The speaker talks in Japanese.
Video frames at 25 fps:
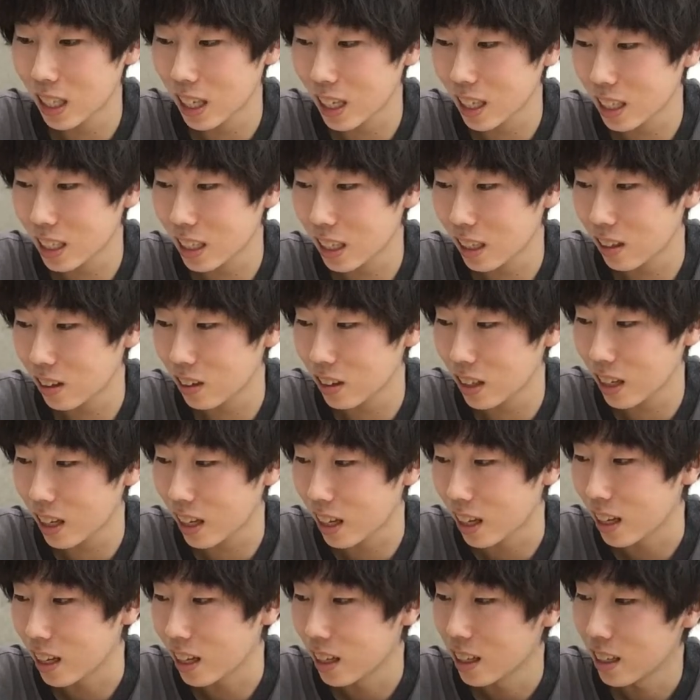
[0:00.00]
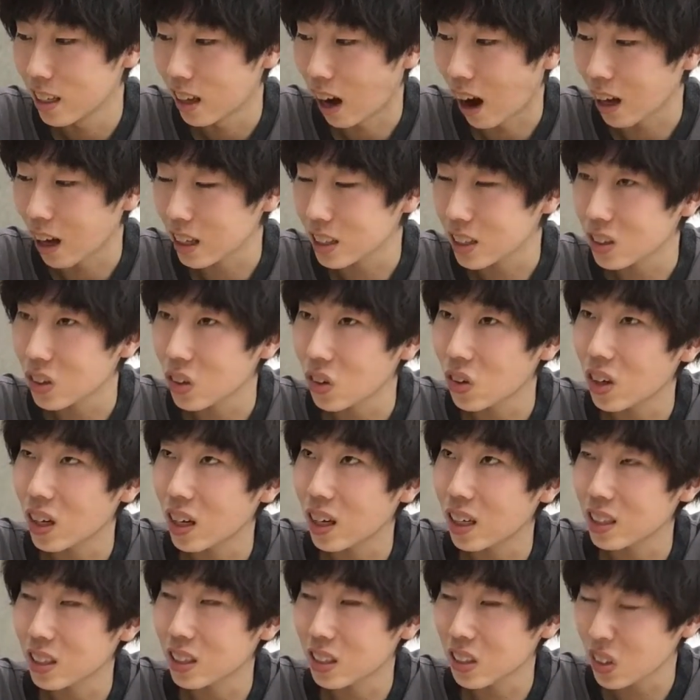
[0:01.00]
ないってので、あそ
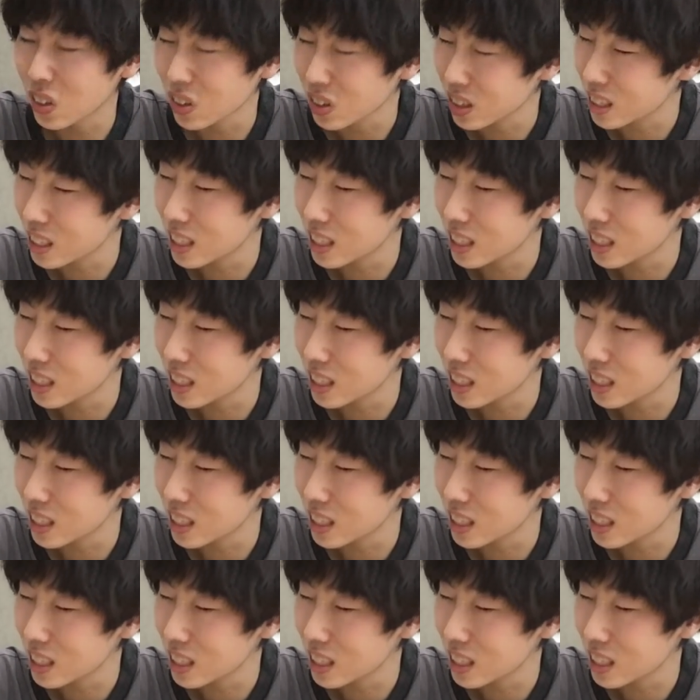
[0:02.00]
そっ